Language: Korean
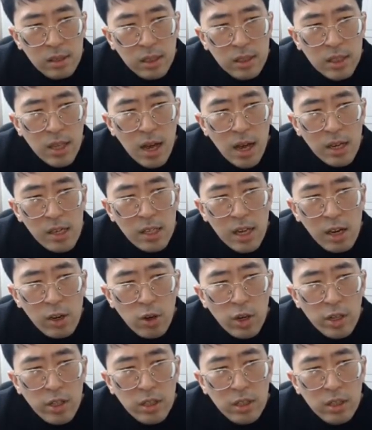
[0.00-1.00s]
이 상을
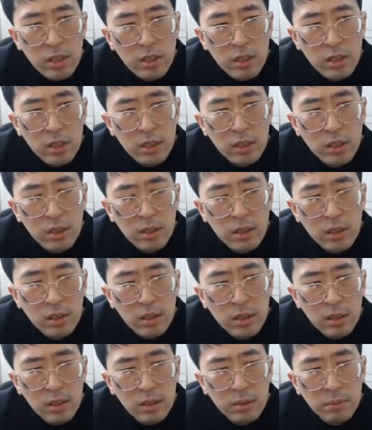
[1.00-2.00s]
달러 가는
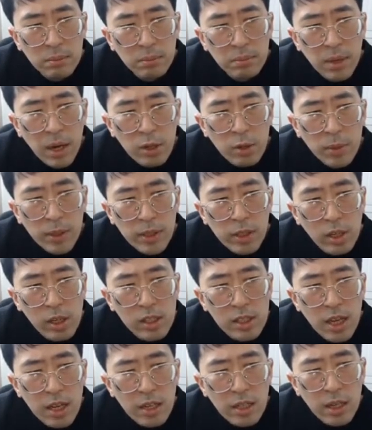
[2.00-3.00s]
거는 알아봤는데
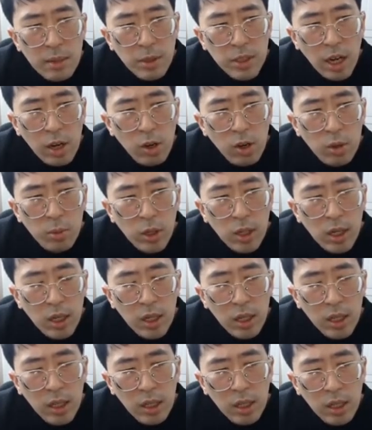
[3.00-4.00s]
일단은 한번 달러
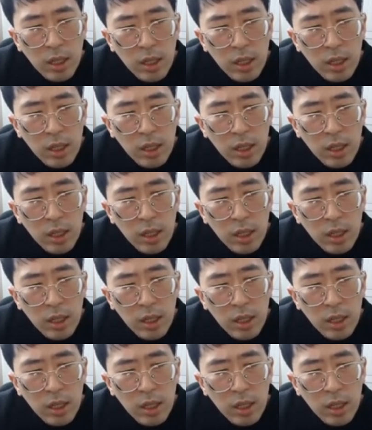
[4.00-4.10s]
가볼까?